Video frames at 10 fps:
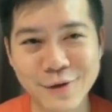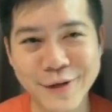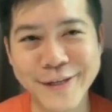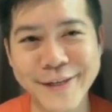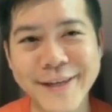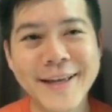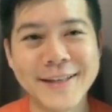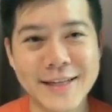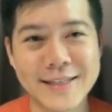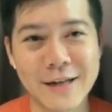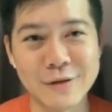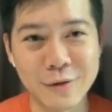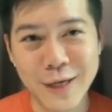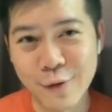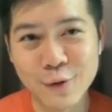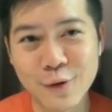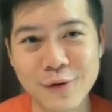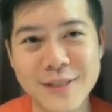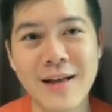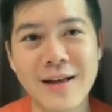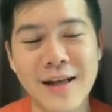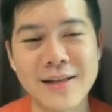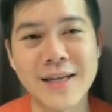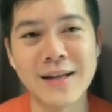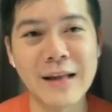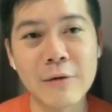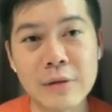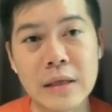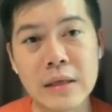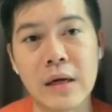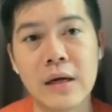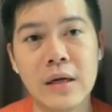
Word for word: 所以大家就留守一下，看下到底呢